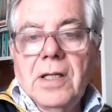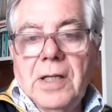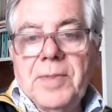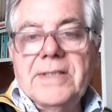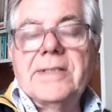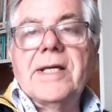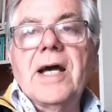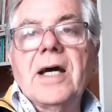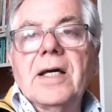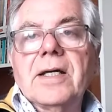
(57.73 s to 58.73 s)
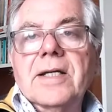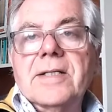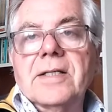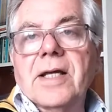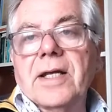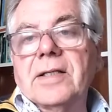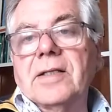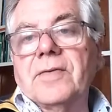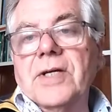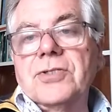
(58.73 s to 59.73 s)
L'abbazia era stata
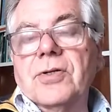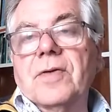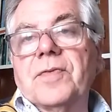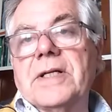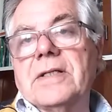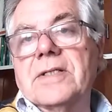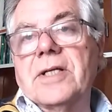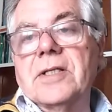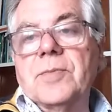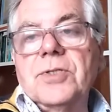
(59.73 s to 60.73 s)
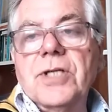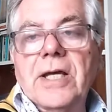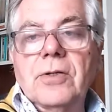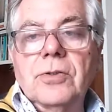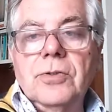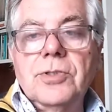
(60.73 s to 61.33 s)
eretta verso la fine del VII secolo,